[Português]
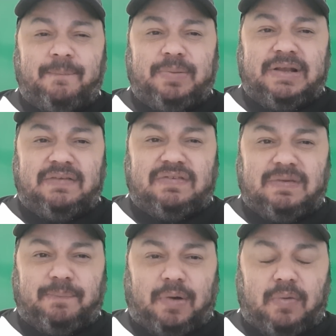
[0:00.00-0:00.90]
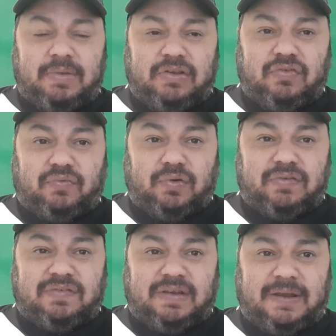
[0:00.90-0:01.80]
principalmente
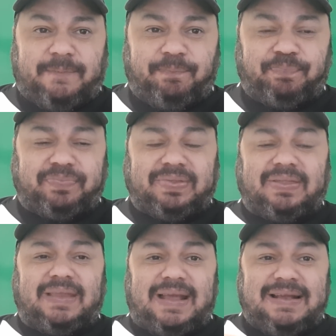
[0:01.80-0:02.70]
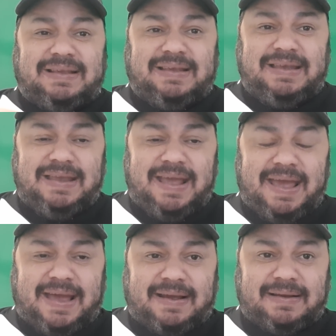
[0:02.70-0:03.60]
você que
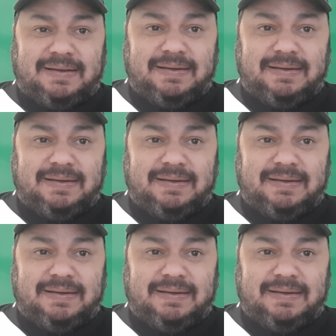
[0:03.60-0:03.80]
é